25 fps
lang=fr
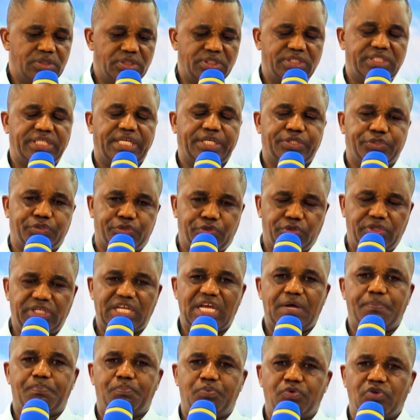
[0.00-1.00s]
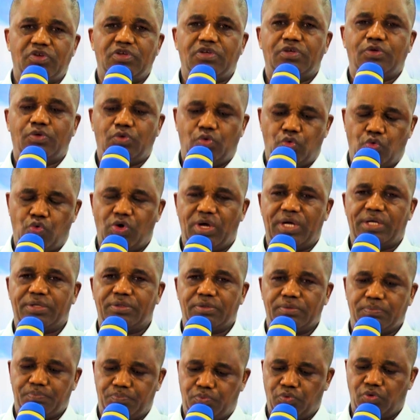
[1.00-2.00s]
Jésus n'est plus
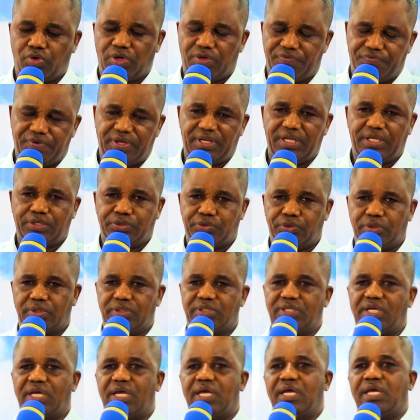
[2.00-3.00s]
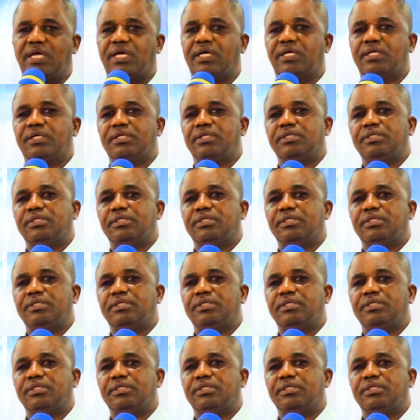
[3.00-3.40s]
loin pour revenir sur terre.